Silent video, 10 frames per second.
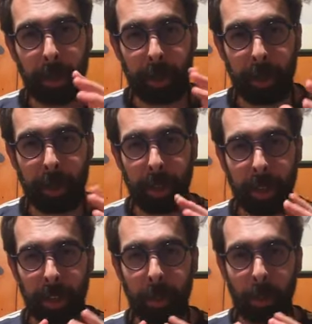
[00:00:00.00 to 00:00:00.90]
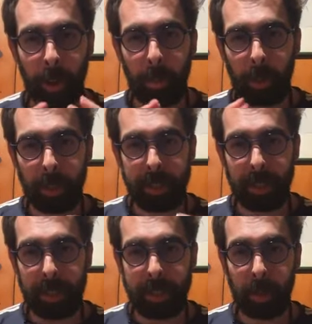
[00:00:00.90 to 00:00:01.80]
para a gente elaborar um pouco
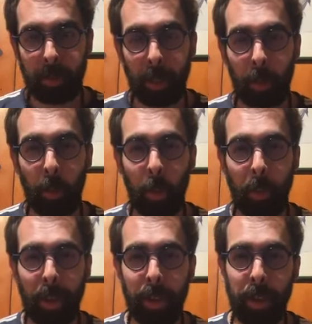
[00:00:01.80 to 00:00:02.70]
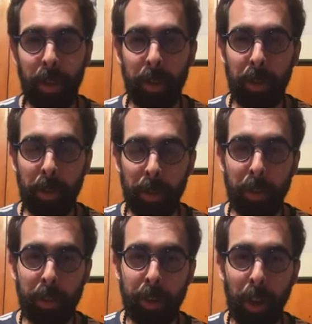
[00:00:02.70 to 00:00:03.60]
essa questão da culpa
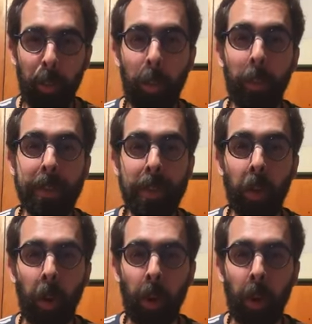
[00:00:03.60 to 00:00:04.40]
e, e, tirar um pouco esse